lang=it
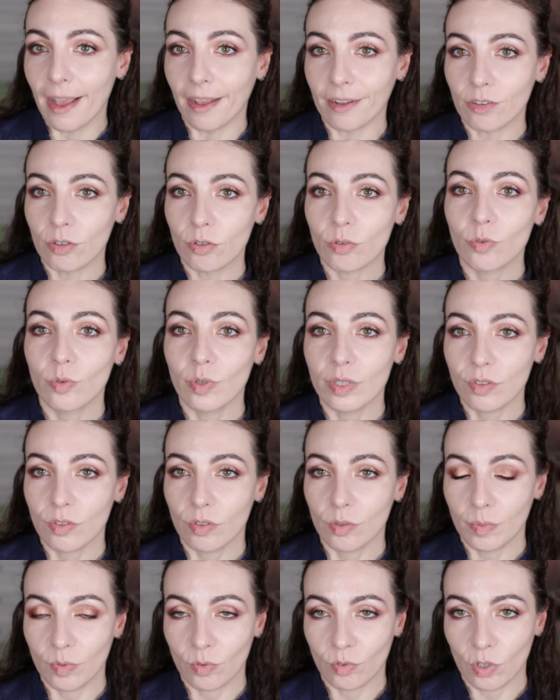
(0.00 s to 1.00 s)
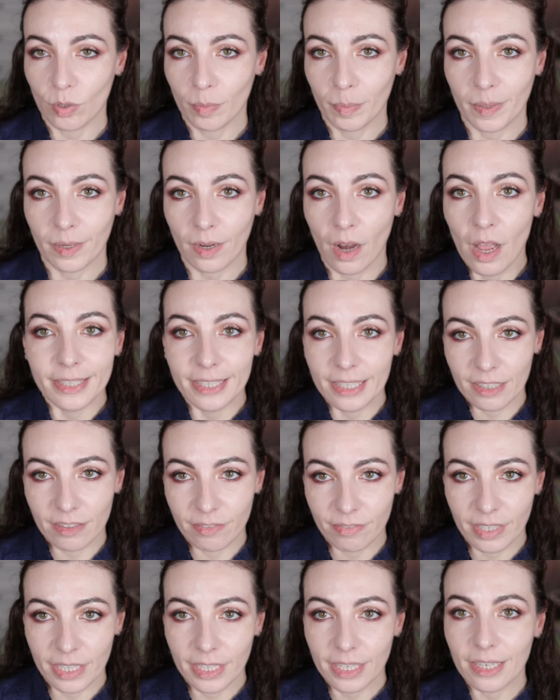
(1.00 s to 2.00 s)
Ecco, questo solo per
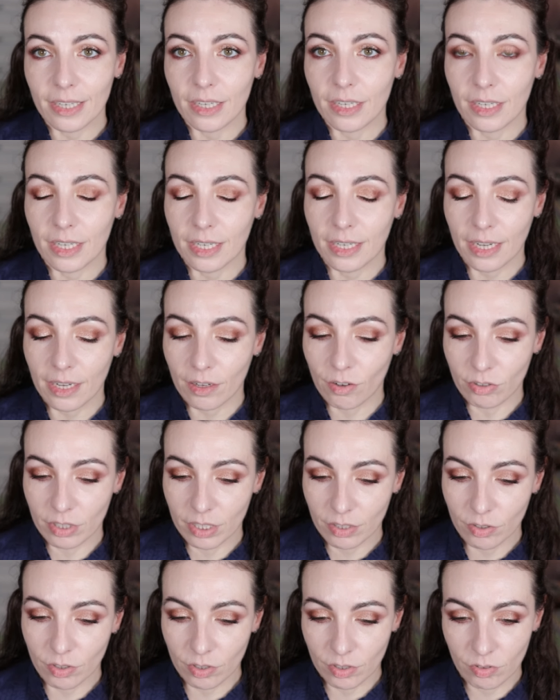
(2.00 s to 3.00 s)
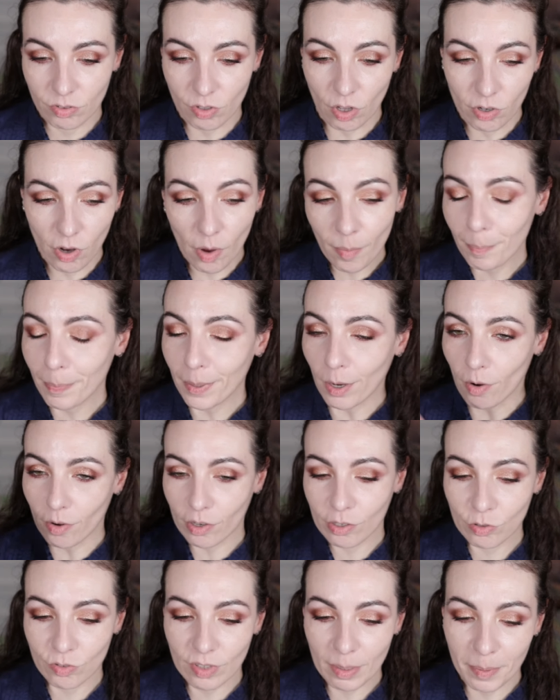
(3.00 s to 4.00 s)
dirvi in che condizioni sono. Però,
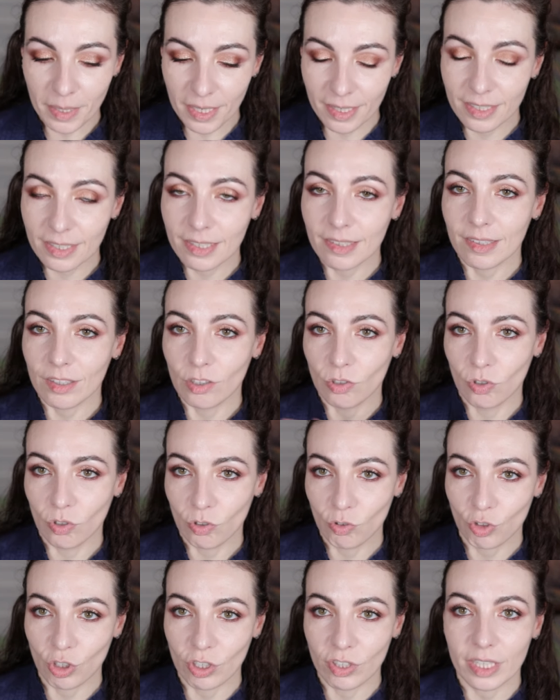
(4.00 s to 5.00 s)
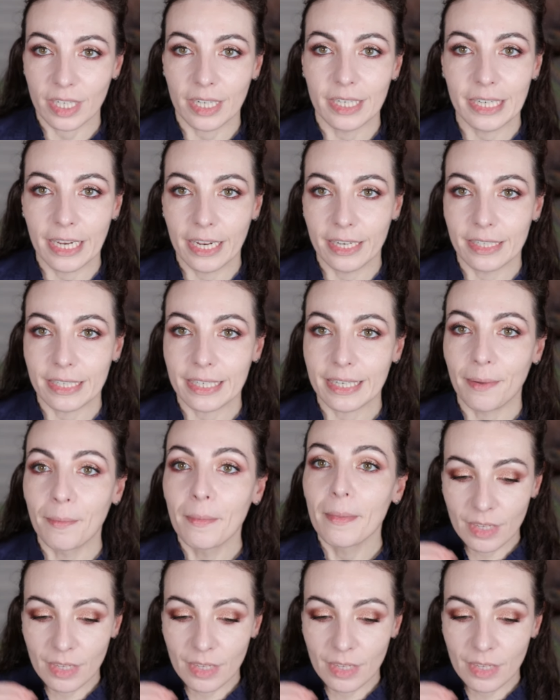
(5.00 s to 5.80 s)
chiusa parentesi, non c'entra niente.